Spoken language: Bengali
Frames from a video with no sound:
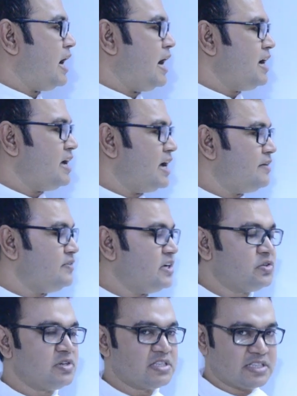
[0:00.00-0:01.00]
আই হ্যাভ ইয়ে
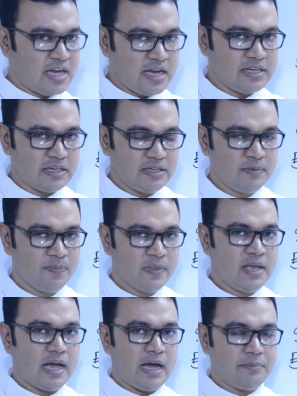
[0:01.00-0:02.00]
টু ডিসাইড ইট
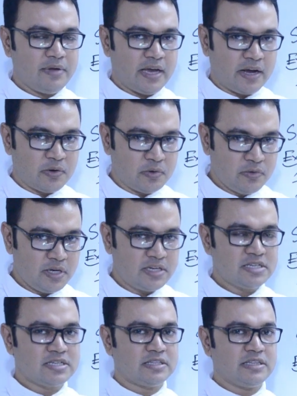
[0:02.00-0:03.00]
আমি এখনও
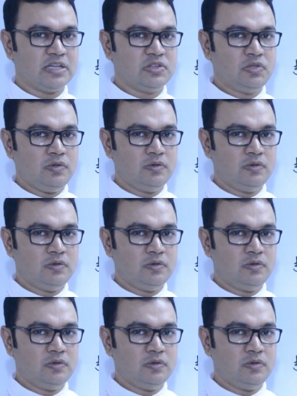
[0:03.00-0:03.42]
এটার সিদ্ধান্ত